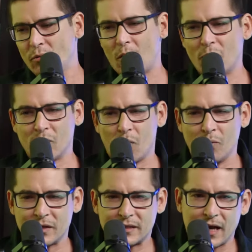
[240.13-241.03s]
o, o, o
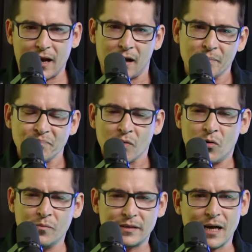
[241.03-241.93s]
Micéia
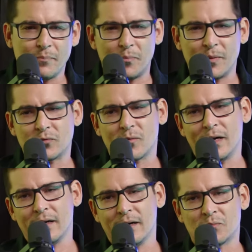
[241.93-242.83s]
o Micéia Popesco,
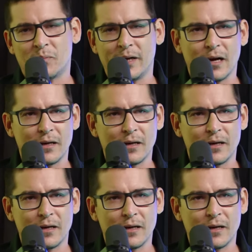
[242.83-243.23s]
ele explica